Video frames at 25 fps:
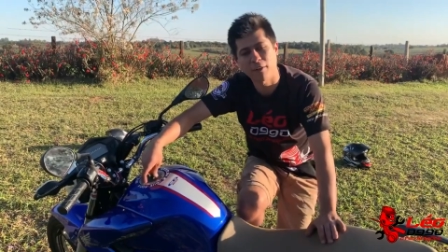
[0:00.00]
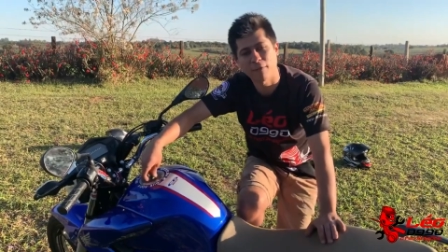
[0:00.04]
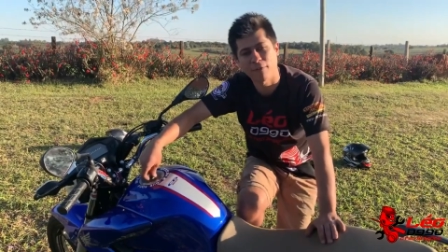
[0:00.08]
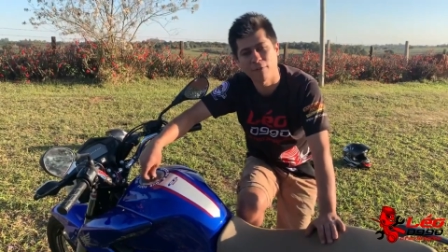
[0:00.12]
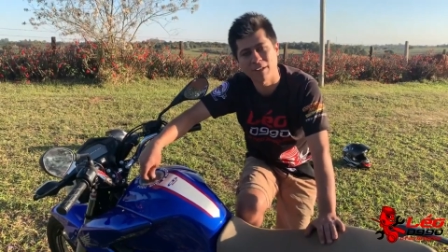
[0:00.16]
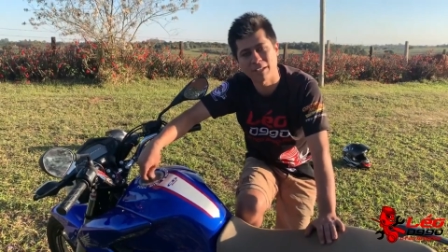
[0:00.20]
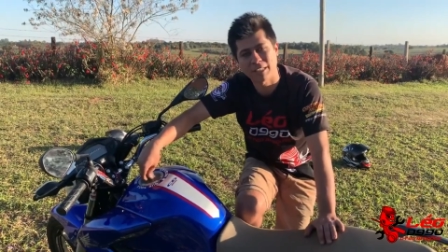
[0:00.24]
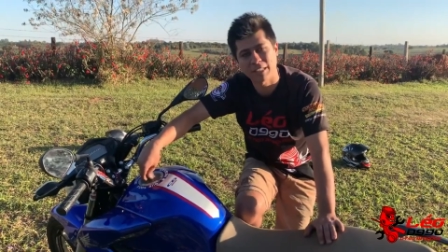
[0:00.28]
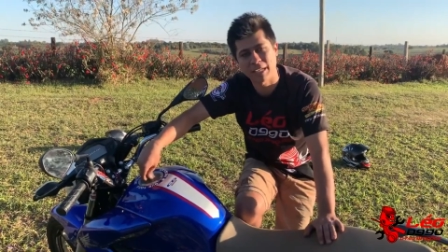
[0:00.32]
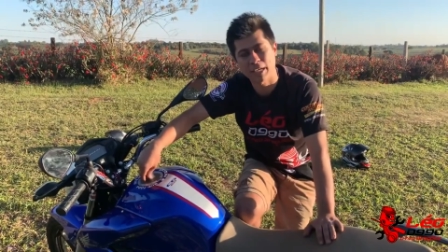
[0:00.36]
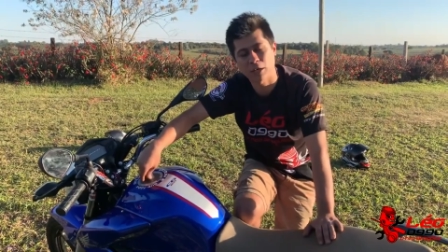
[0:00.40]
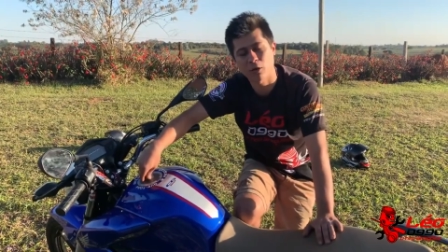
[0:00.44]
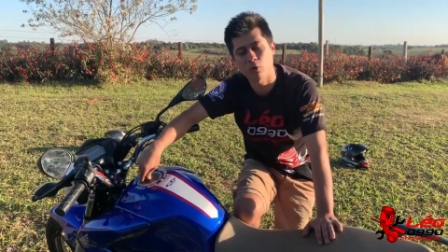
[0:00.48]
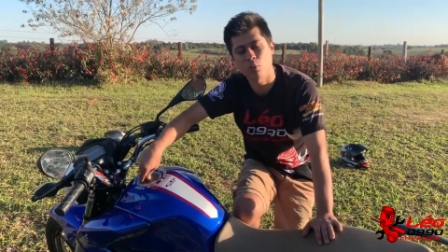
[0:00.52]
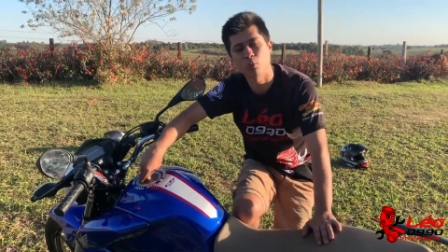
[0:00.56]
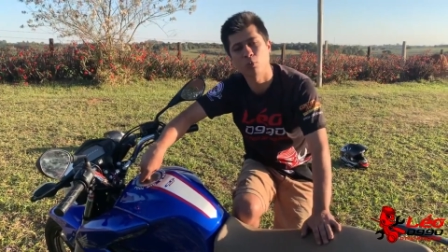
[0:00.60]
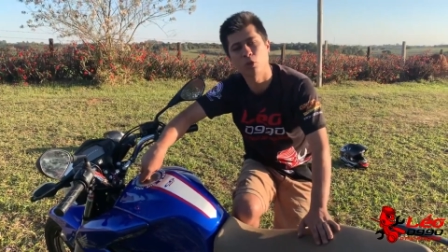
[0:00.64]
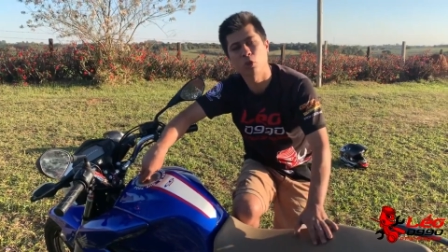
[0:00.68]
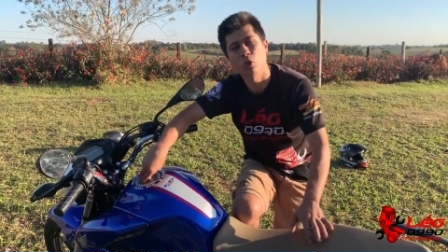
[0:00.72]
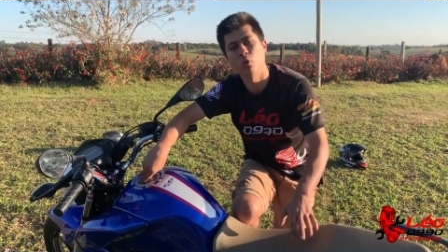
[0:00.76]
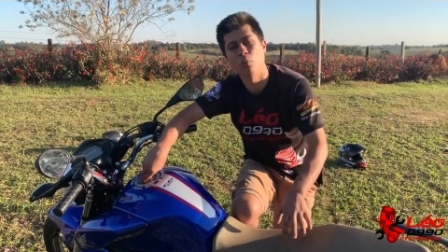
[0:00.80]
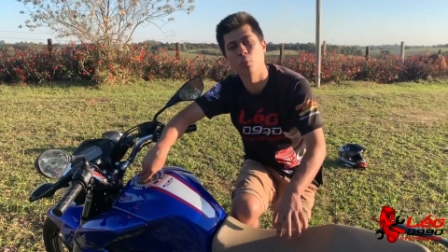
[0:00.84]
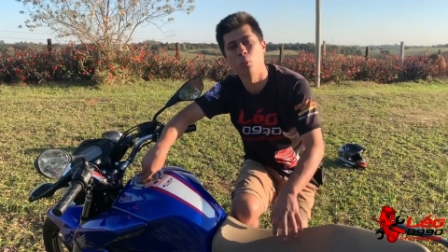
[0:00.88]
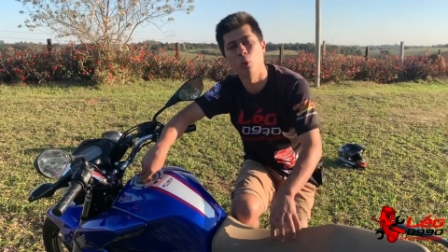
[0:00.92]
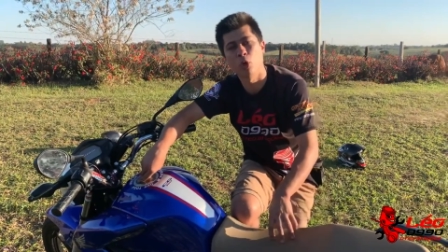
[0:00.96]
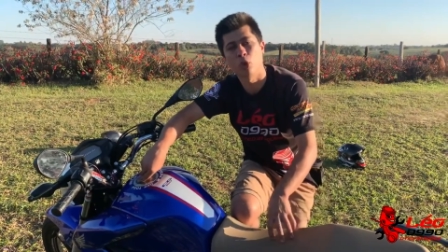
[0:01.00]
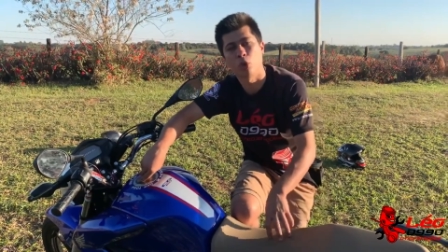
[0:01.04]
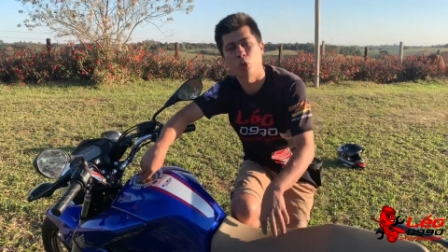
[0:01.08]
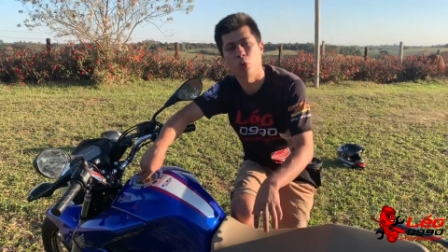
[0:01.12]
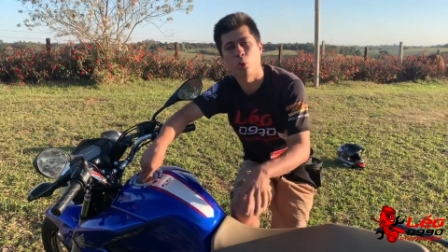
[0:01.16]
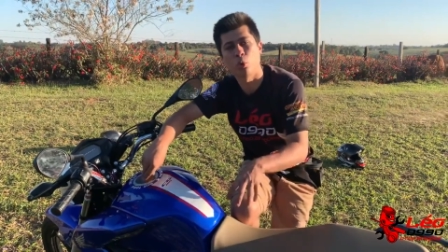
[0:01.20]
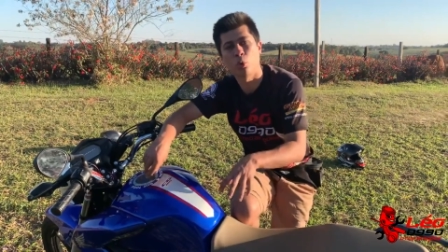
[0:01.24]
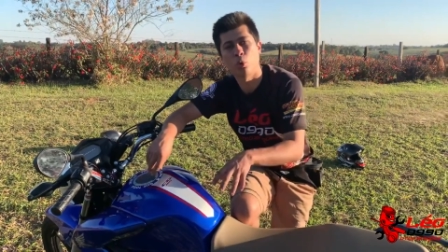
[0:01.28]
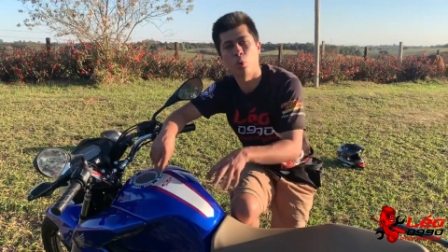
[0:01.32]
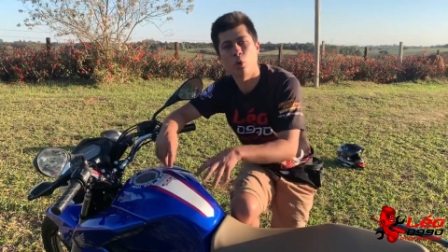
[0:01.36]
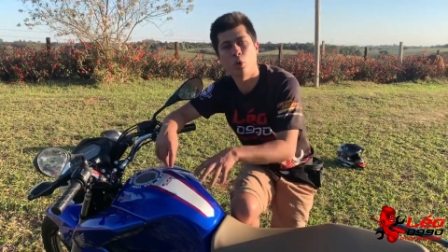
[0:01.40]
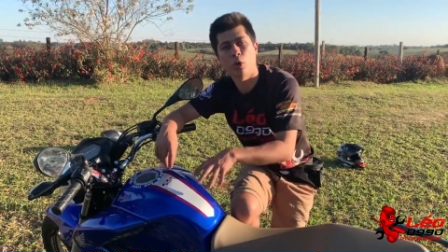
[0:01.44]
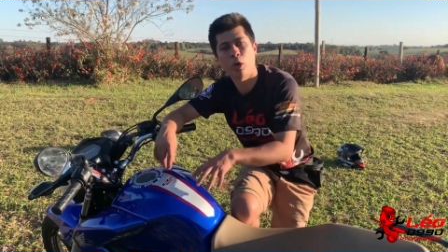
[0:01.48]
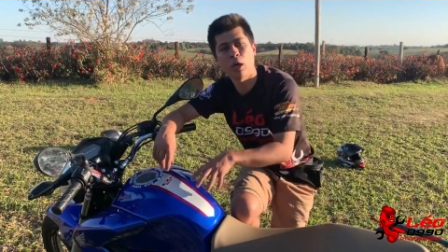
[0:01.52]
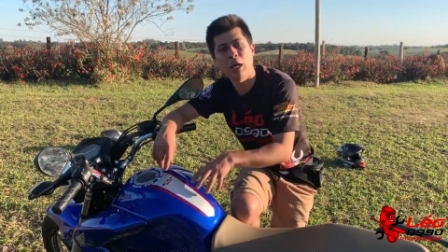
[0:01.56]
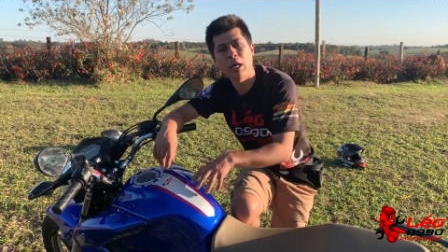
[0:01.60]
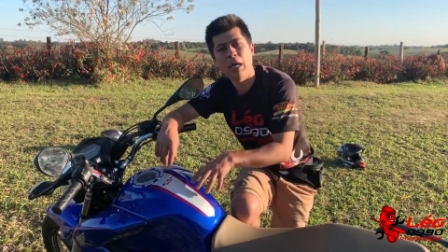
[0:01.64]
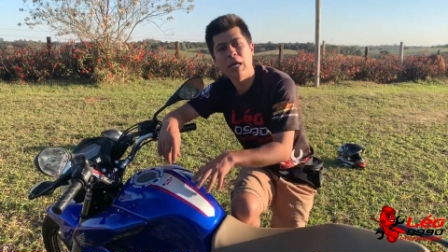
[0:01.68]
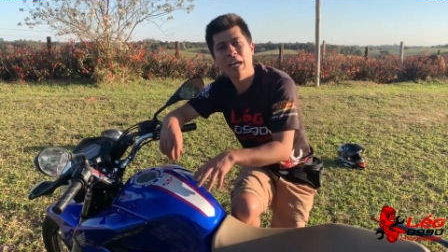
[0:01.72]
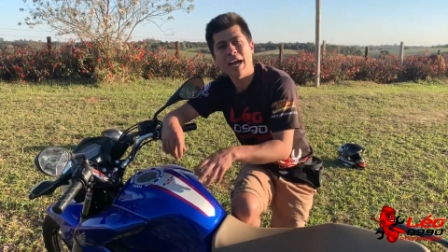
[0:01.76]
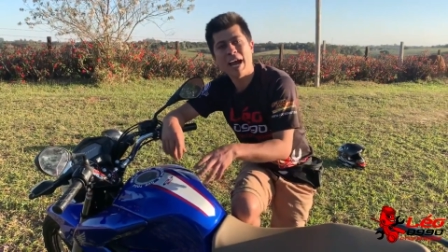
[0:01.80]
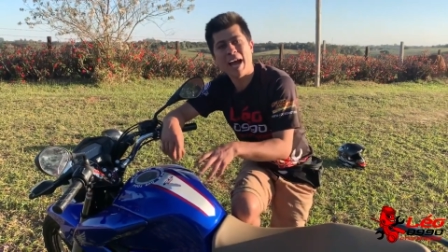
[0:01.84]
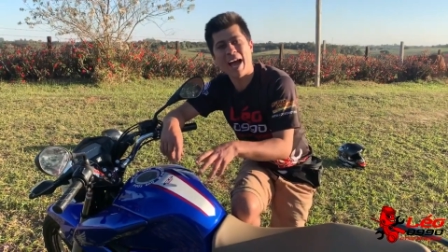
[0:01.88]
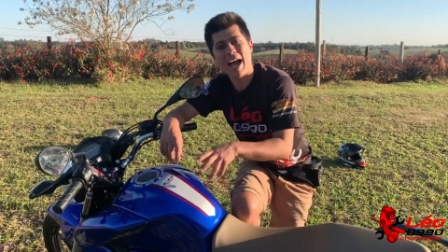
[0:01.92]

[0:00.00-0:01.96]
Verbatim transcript: que fazer com que o motor